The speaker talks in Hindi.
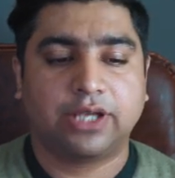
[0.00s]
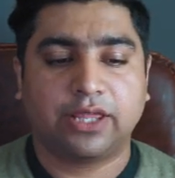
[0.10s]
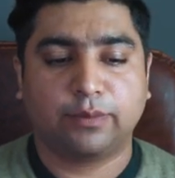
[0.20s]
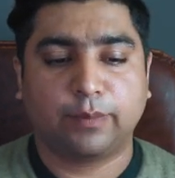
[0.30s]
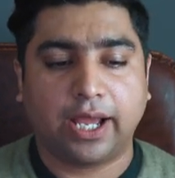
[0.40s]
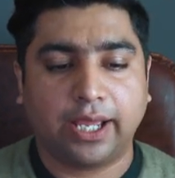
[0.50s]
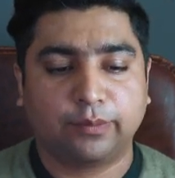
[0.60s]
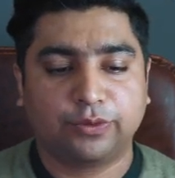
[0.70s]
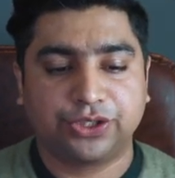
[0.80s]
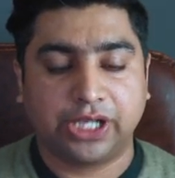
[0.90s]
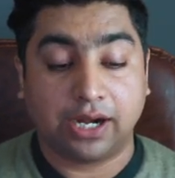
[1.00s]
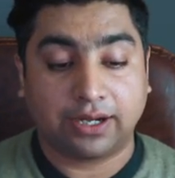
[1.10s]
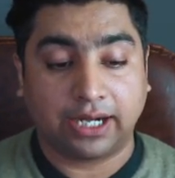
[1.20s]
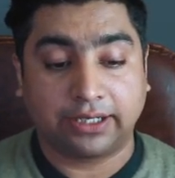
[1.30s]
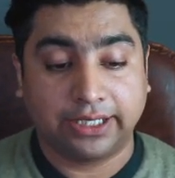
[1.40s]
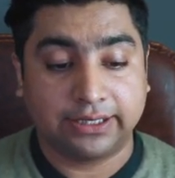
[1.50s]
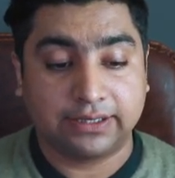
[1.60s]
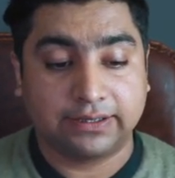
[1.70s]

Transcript: सो एज ए बायर मुझे अट्रैक्ट ये